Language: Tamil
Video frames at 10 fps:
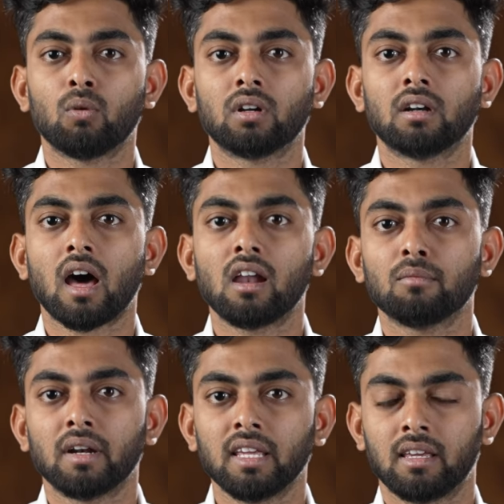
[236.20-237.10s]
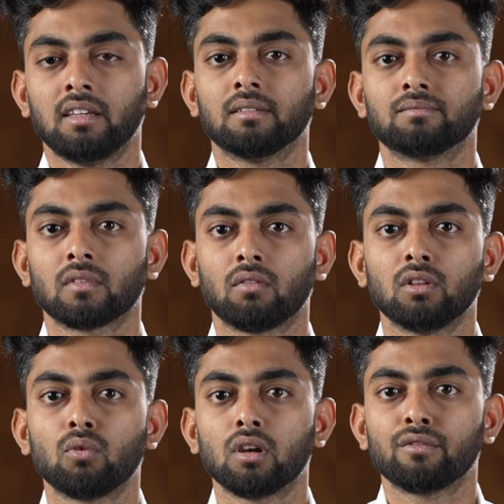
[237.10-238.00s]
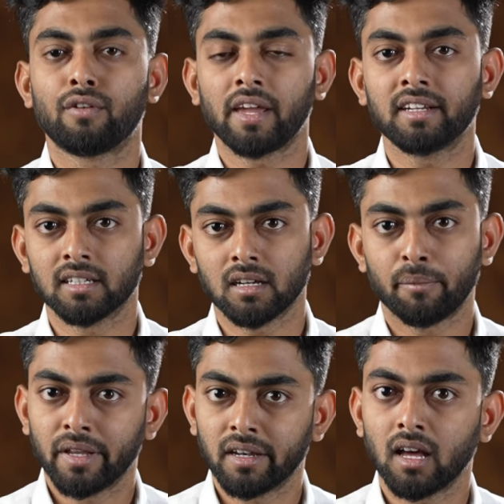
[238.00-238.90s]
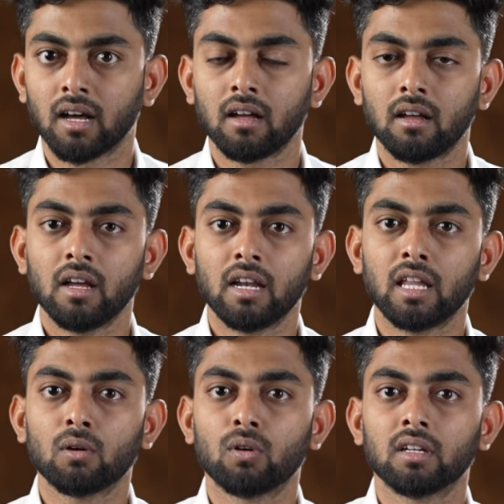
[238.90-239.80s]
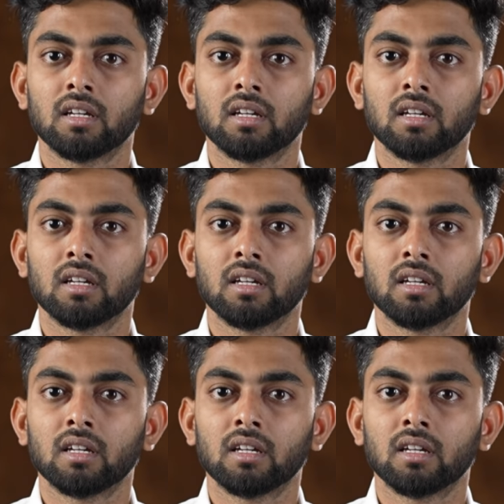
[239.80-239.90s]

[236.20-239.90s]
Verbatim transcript: ஒரு நாலு மணிக்கு வந்து உங்களுக்கு ஃப்ளைட்டு அப்படின்னா நீங்கள் ஒரு